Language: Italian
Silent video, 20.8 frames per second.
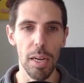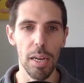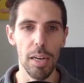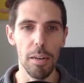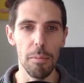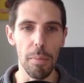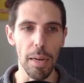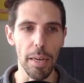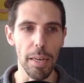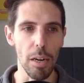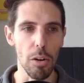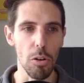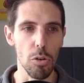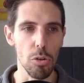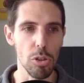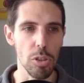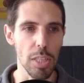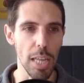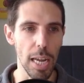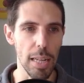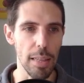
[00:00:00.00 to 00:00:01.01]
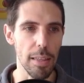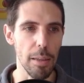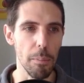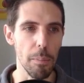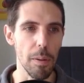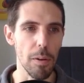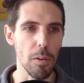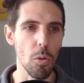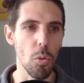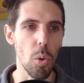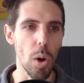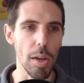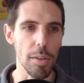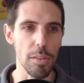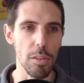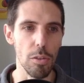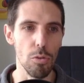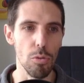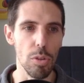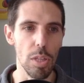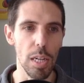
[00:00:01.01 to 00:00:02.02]
rimanga costante per
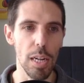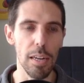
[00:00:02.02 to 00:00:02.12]
quasi tutte